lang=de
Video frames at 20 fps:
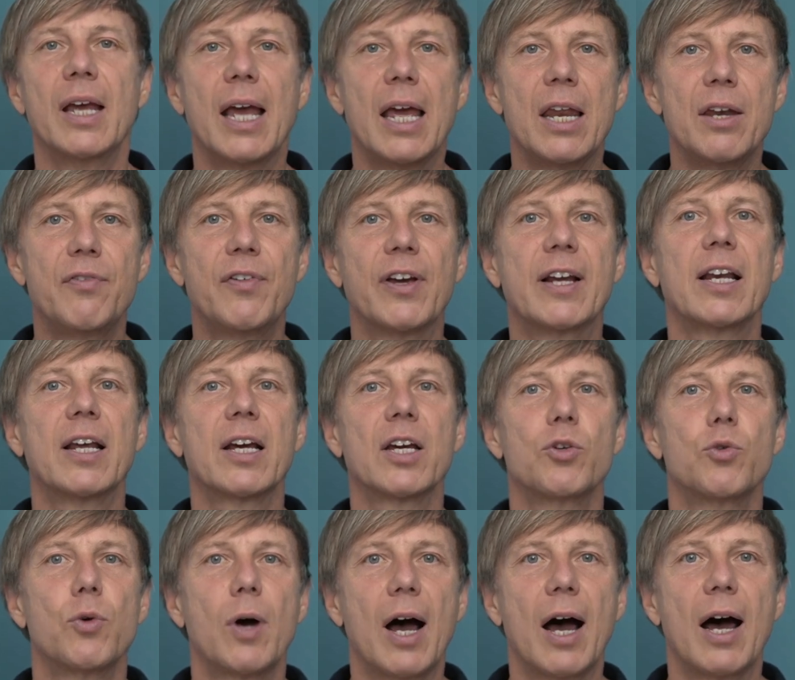Entwickle
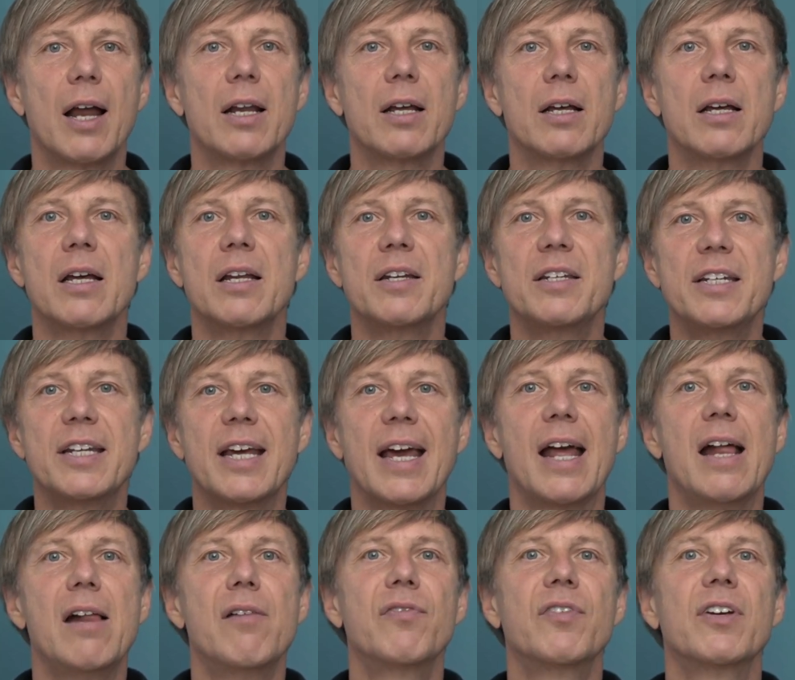Rituale, die dir
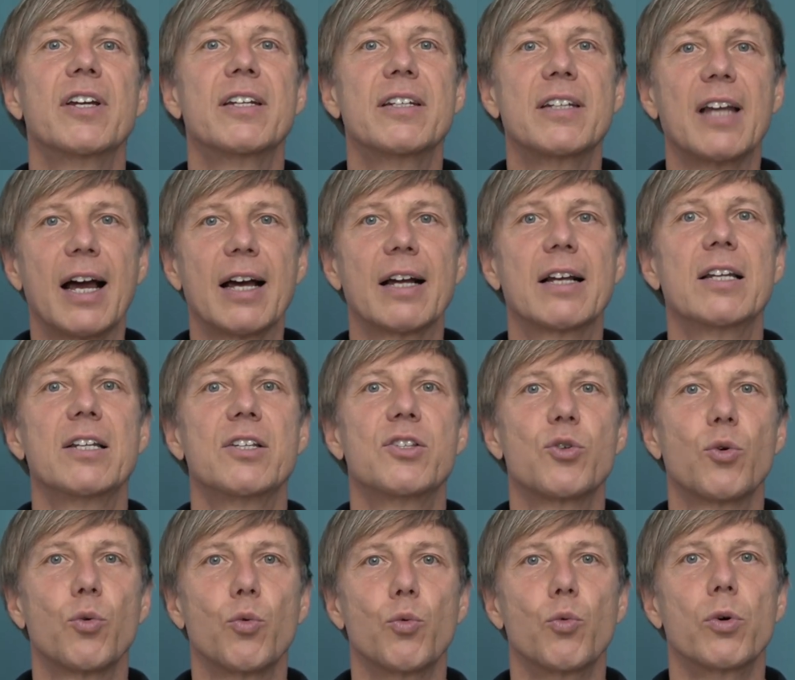helfen, gedanklich
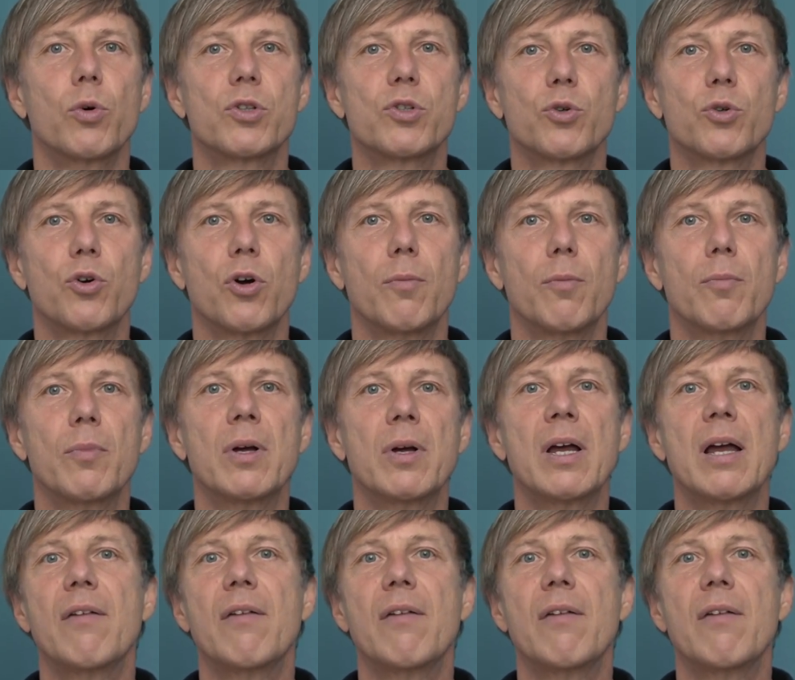zur Ruhe zu kommen,